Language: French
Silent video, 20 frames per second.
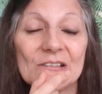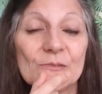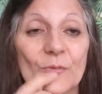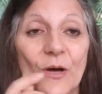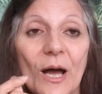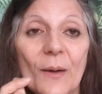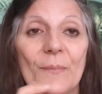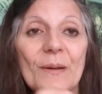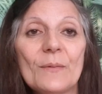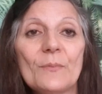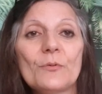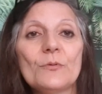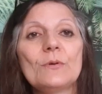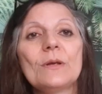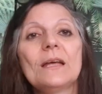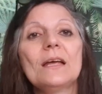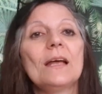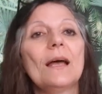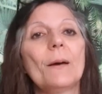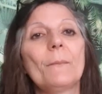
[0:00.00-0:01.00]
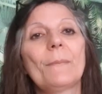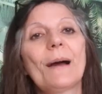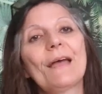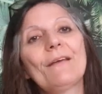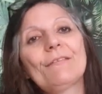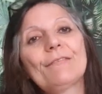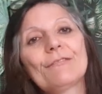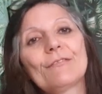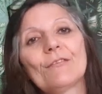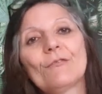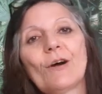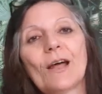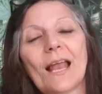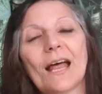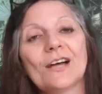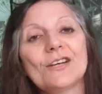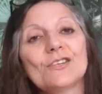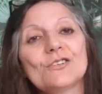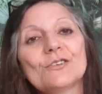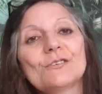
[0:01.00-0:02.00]
Je me rappelle plus. Bref,
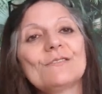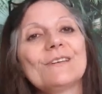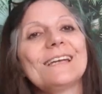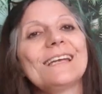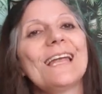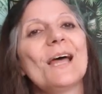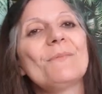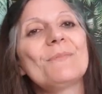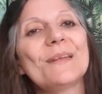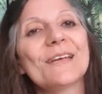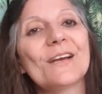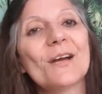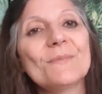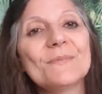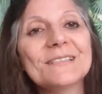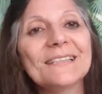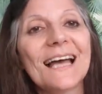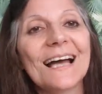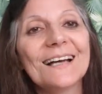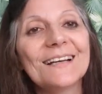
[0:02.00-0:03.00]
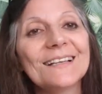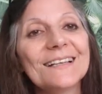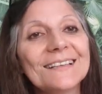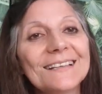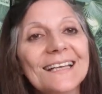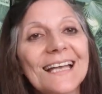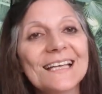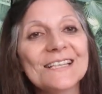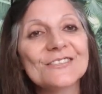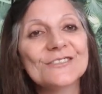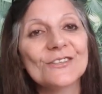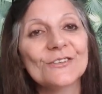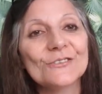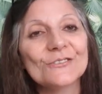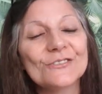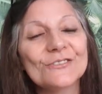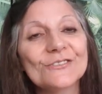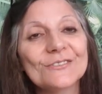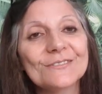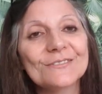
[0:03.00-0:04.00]
voilà, je vais l'appeler comme ça la
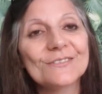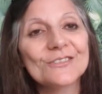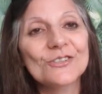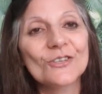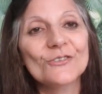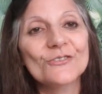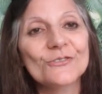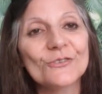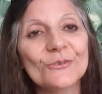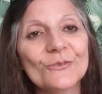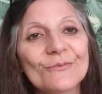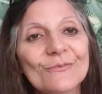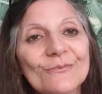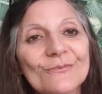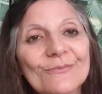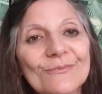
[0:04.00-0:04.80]
chance, chanceux.